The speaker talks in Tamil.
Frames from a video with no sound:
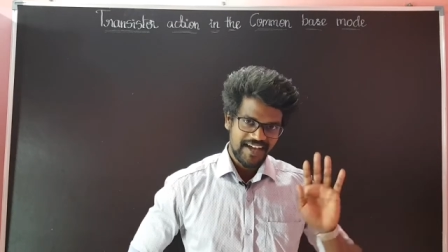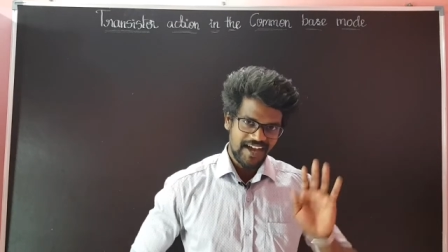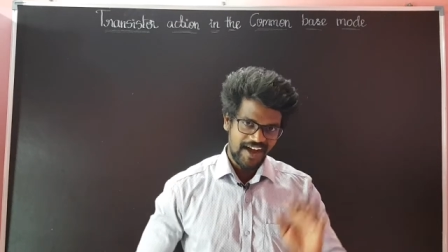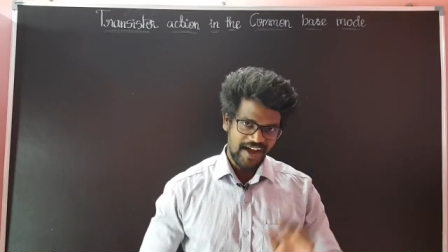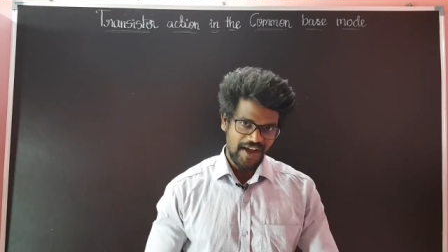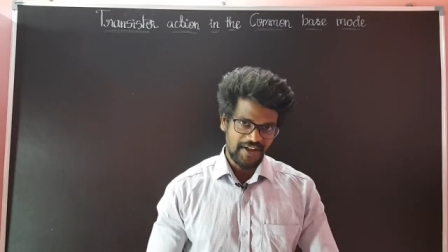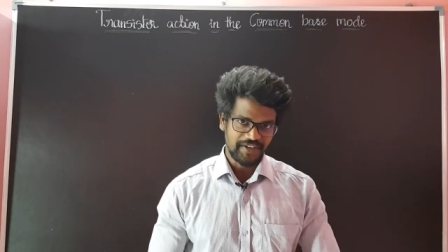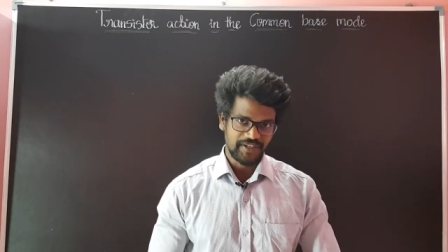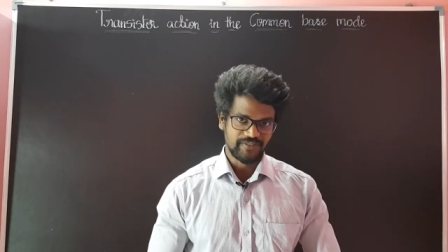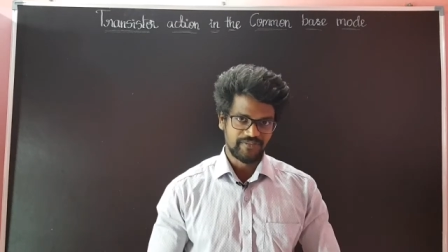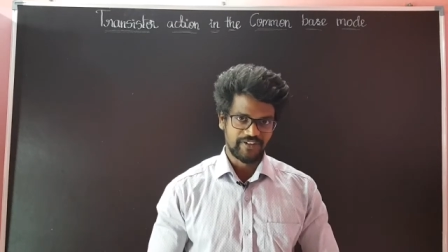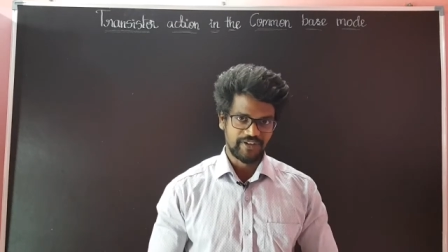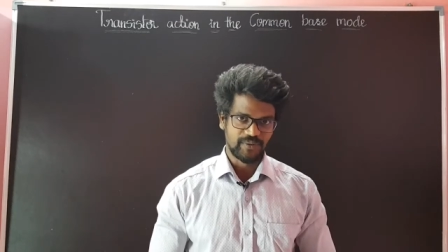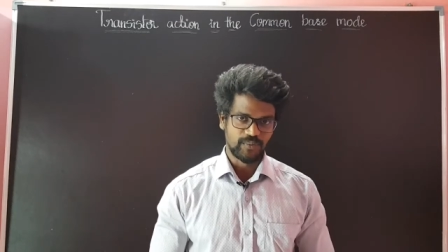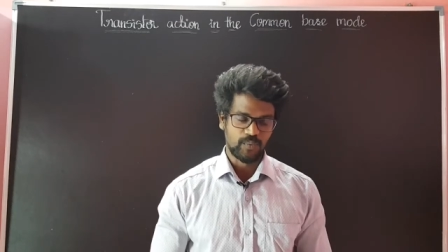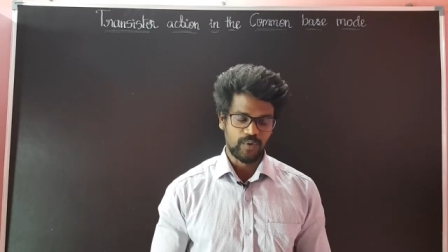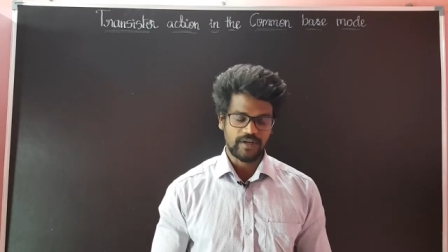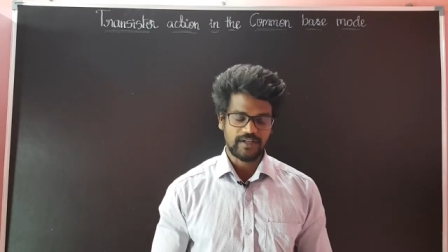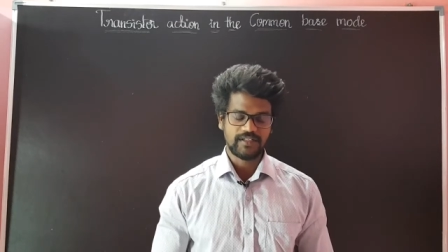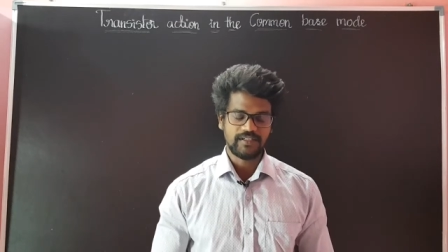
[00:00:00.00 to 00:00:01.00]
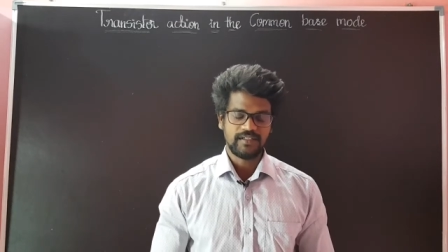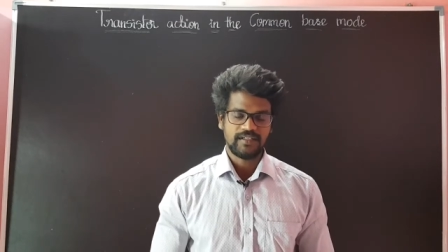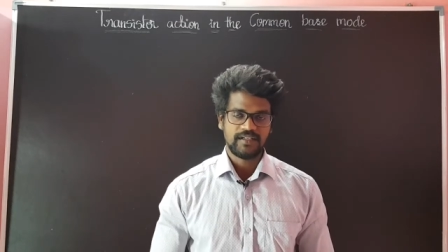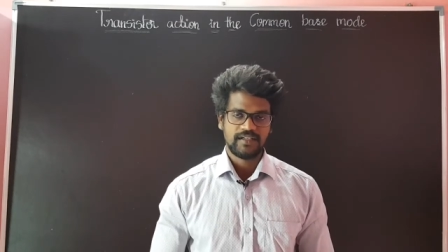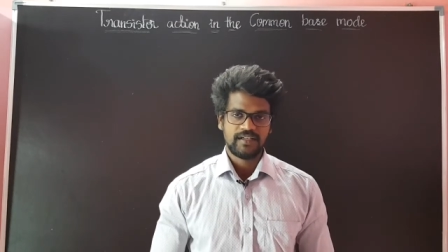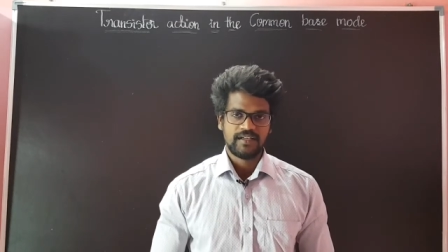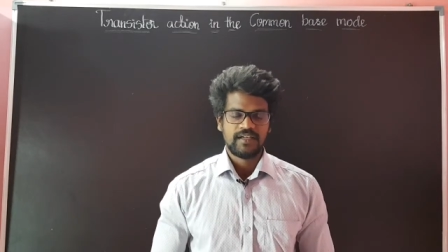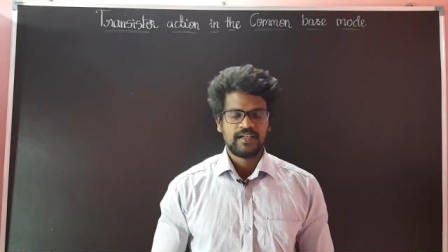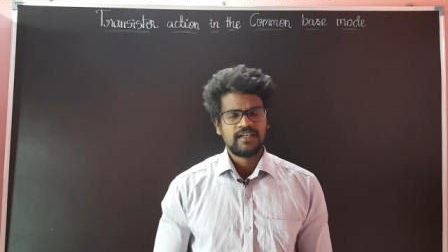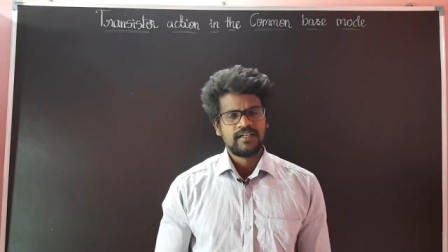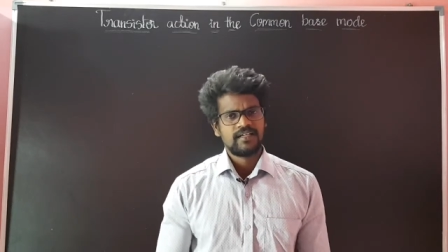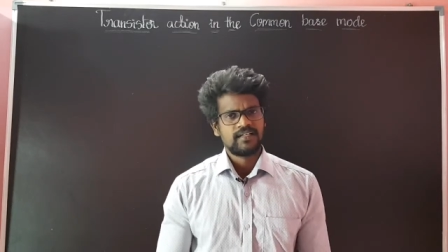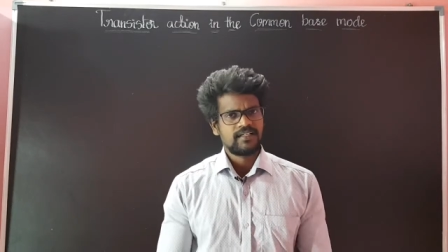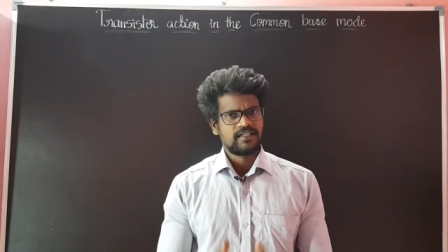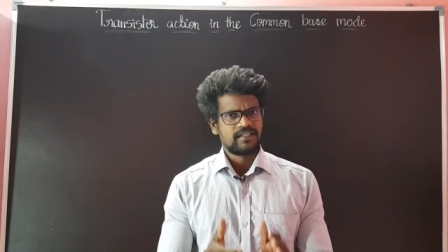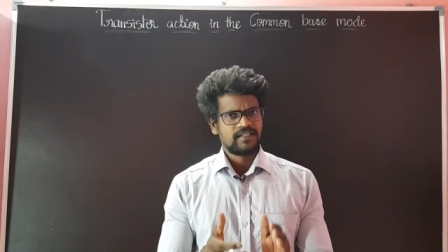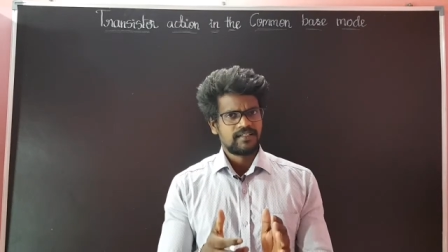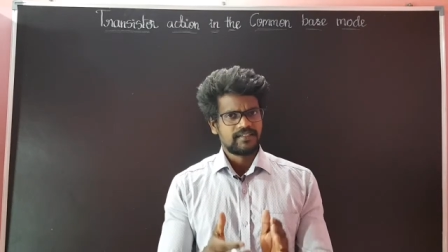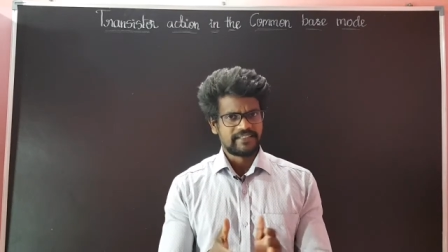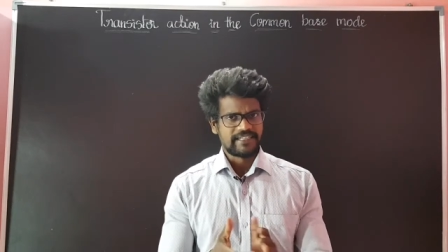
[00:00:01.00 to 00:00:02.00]
ஹாய் எவ்ரி ஒன்
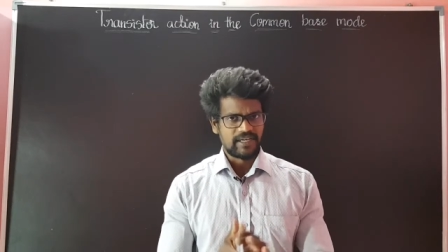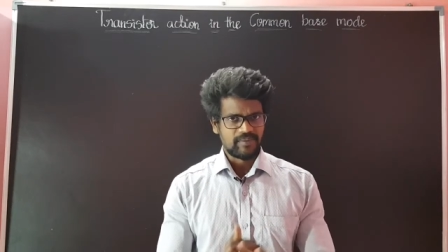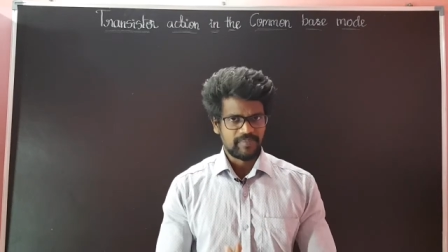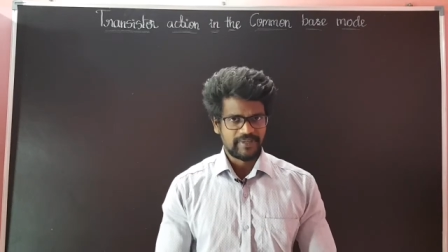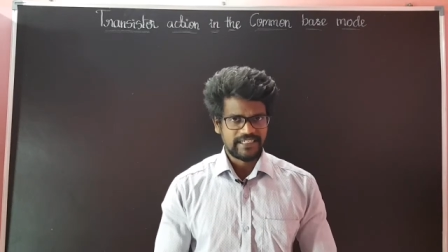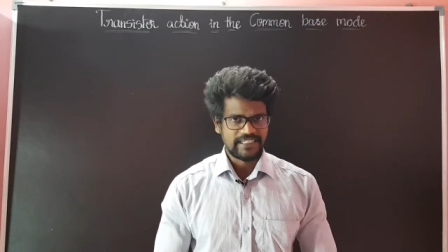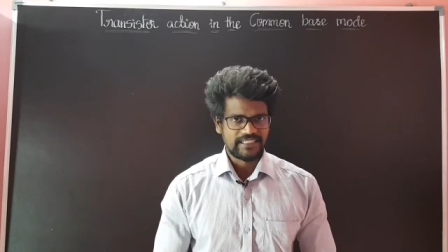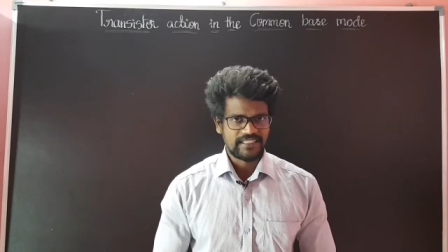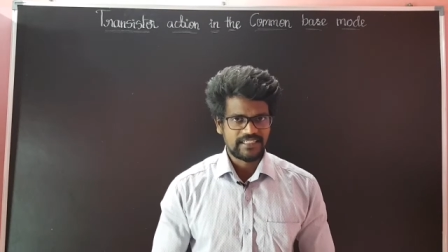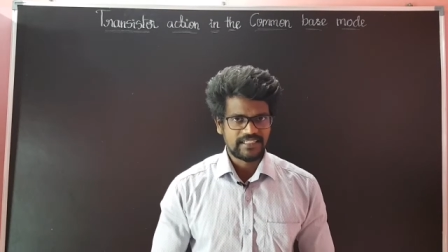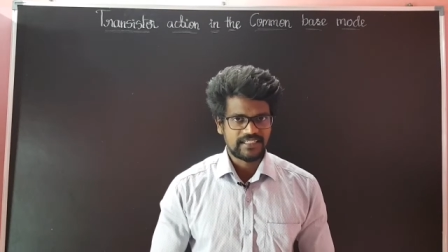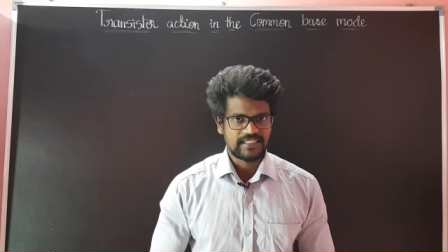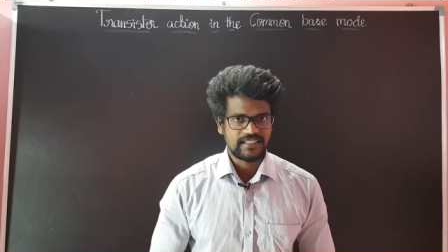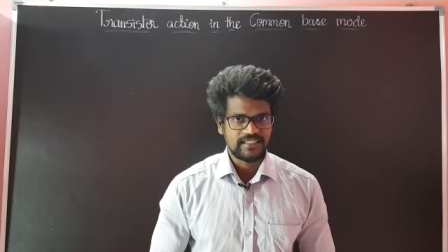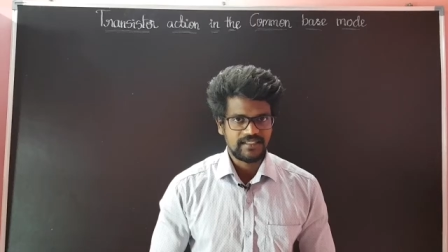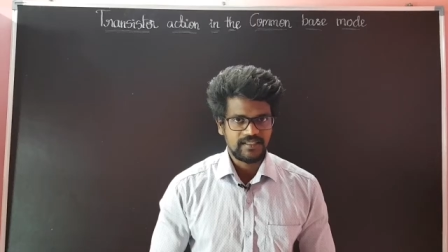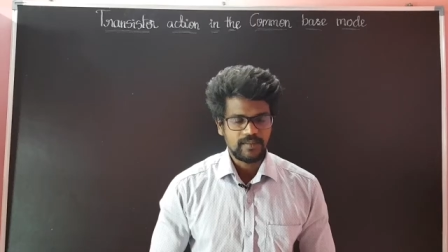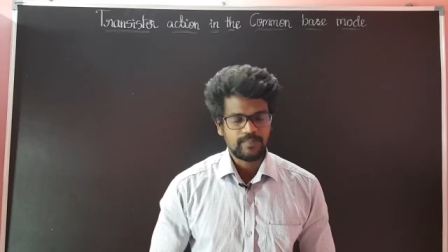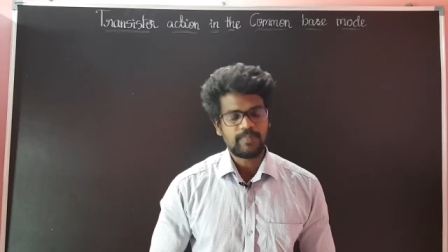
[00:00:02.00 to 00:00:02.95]
நம்ம இன்னைக்கு